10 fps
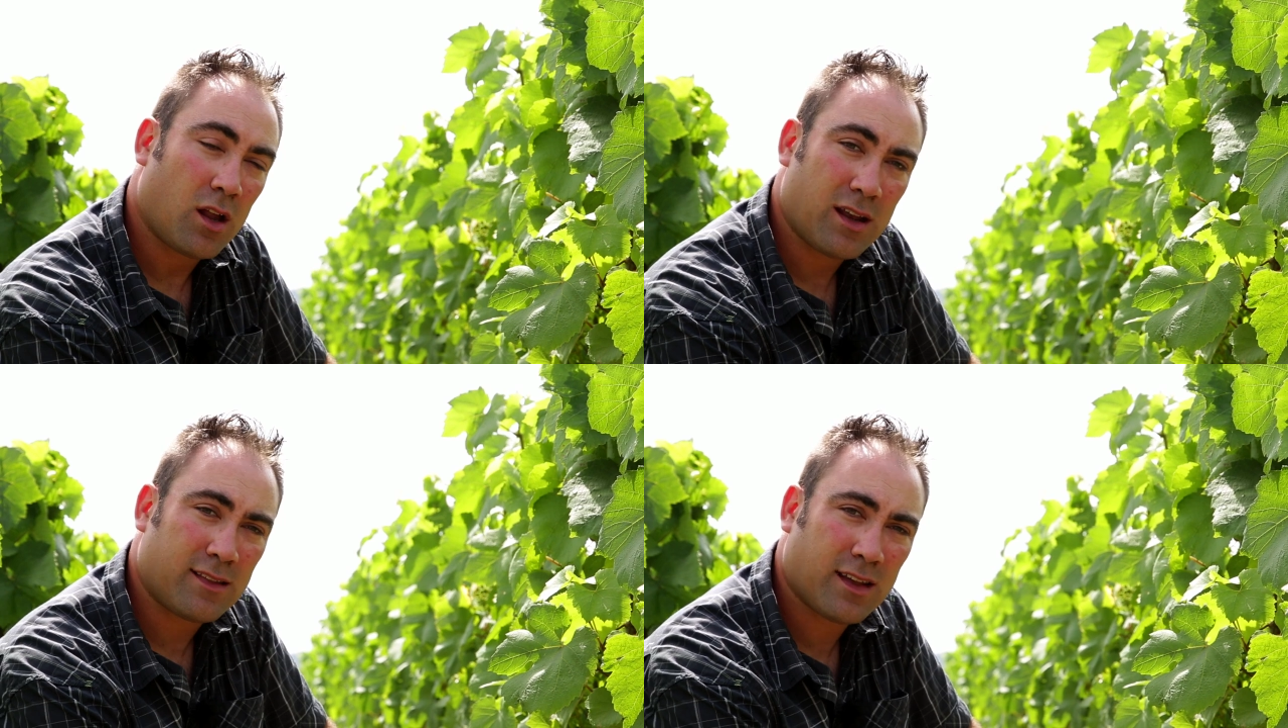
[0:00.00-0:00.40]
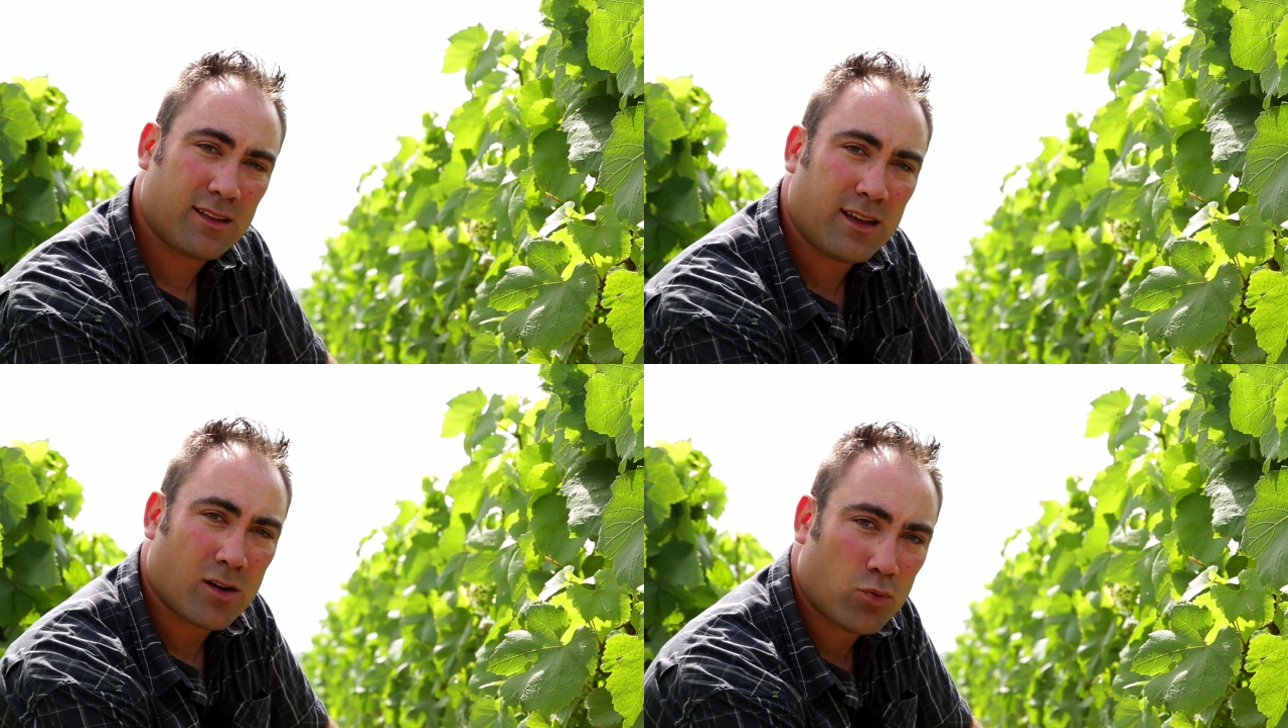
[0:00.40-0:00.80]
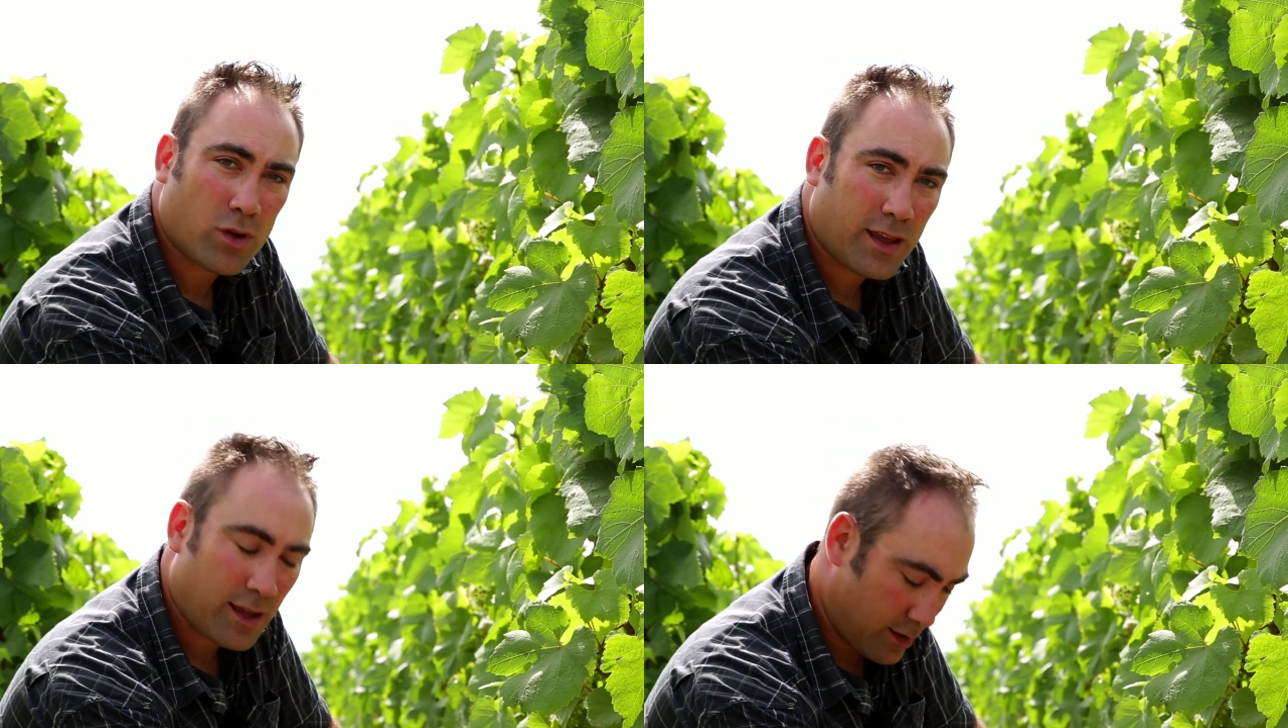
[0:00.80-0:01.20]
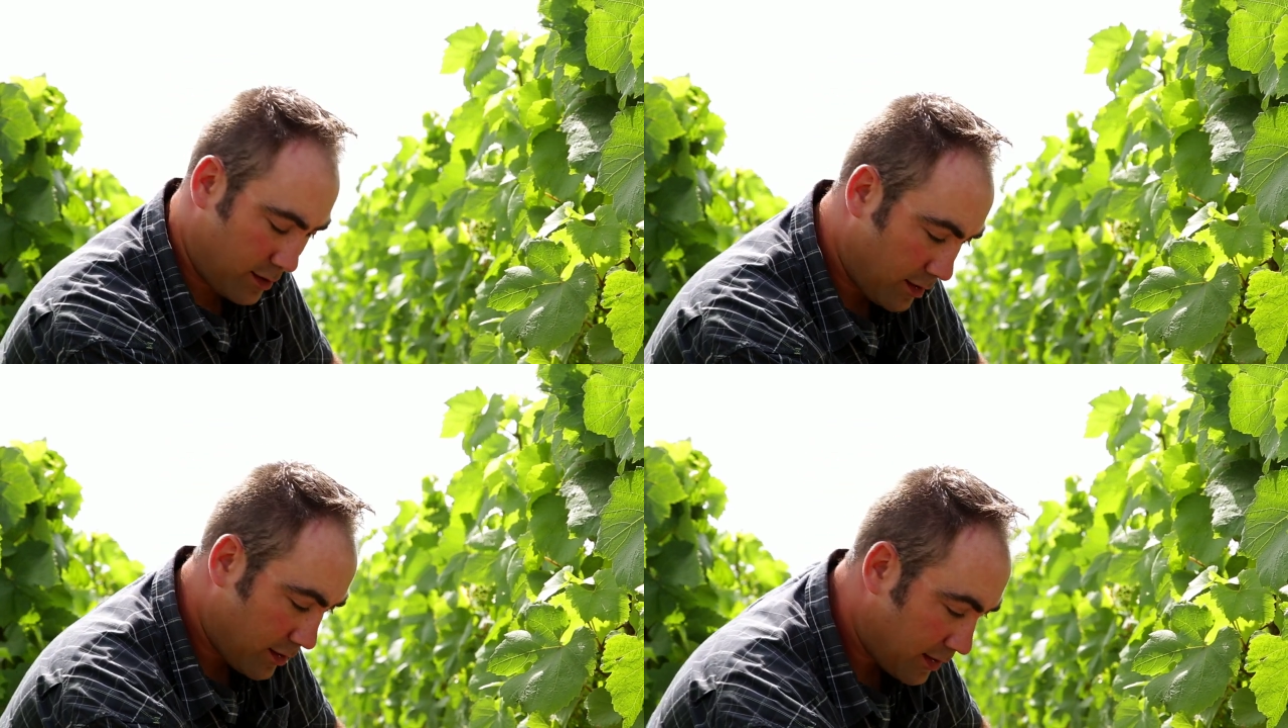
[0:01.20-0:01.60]
La technique employée
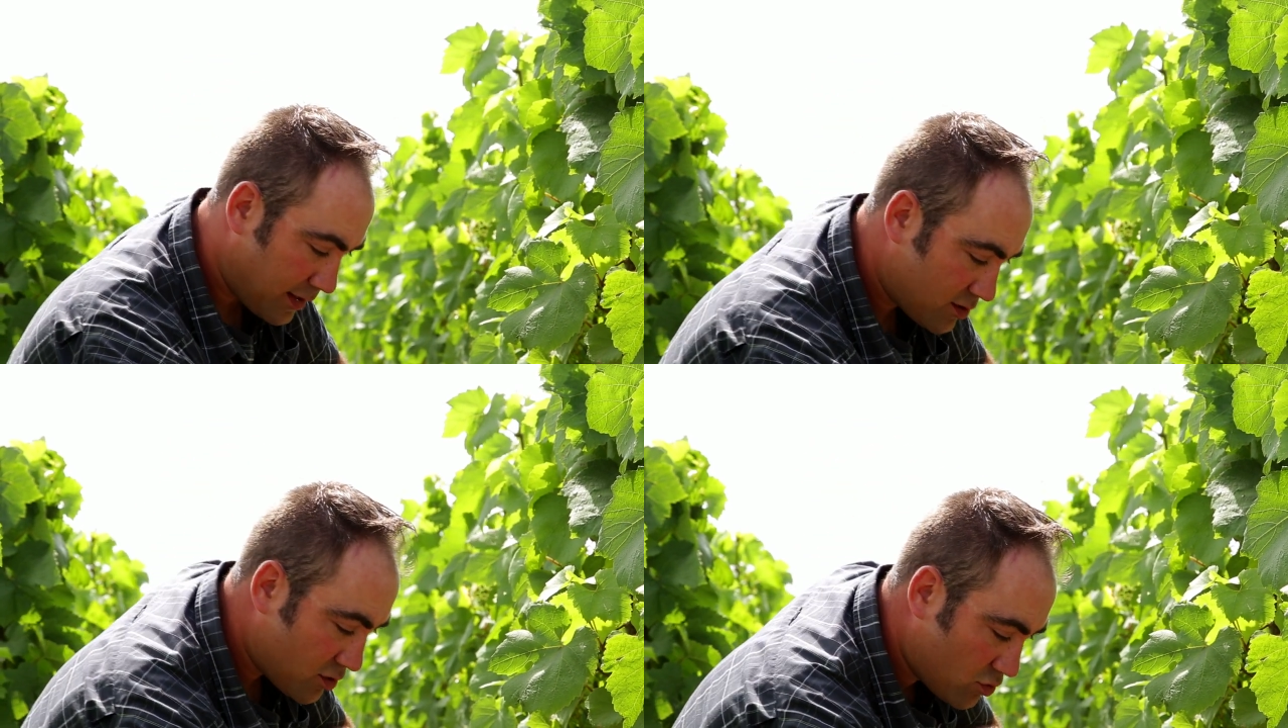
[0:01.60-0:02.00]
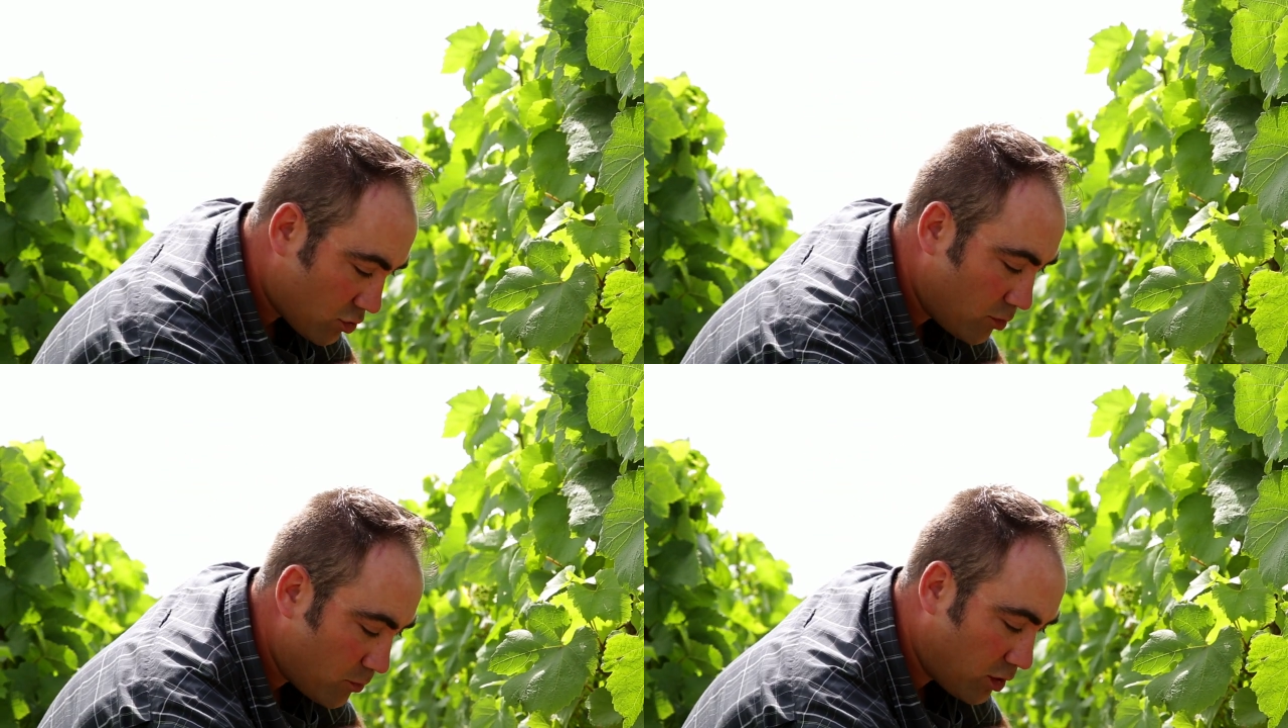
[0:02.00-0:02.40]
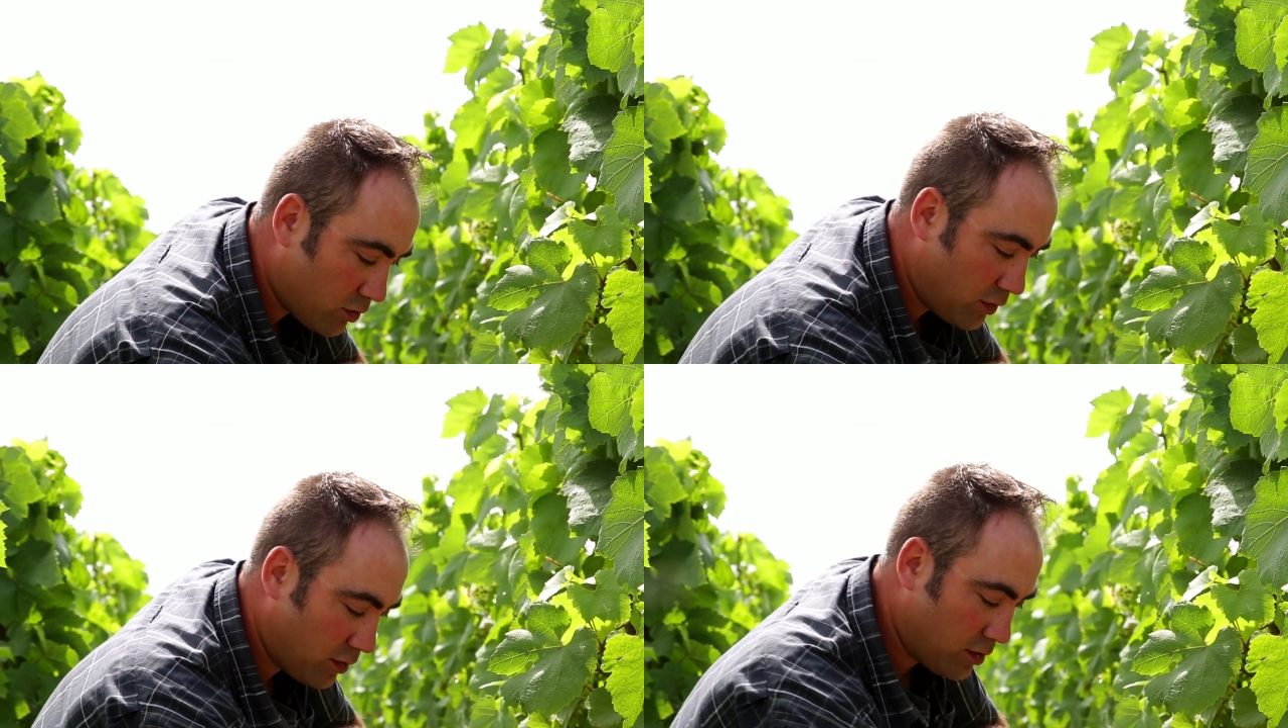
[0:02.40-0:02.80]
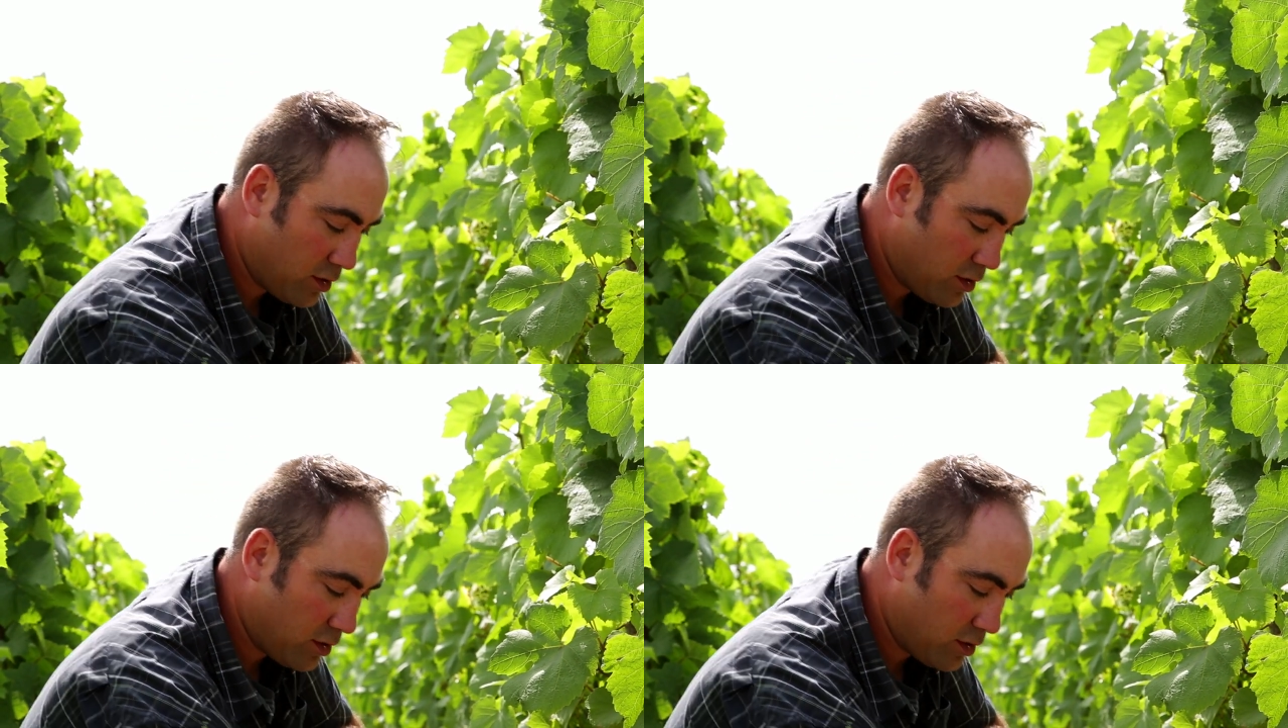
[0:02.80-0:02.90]
reste sur une plante